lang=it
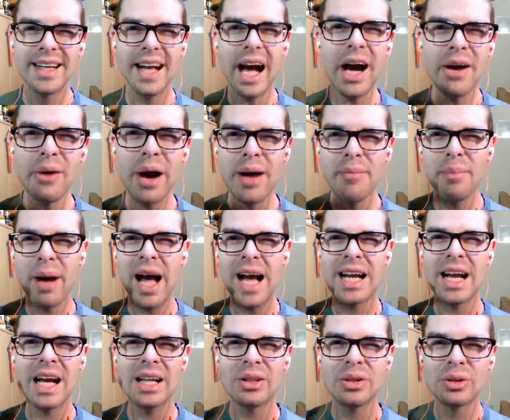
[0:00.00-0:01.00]

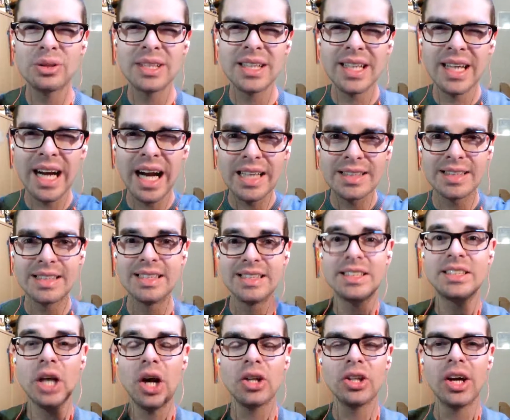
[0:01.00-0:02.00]
Cowabunga a tutti
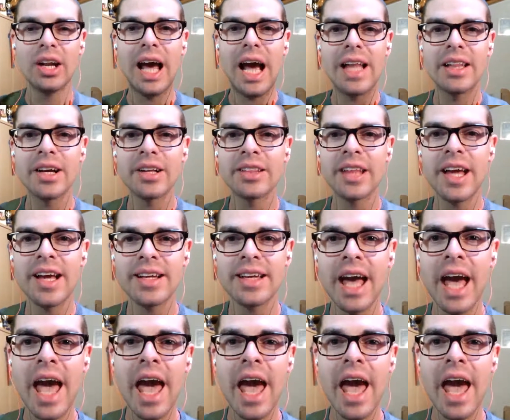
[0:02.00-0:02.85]
ragazzi, sono Lidertech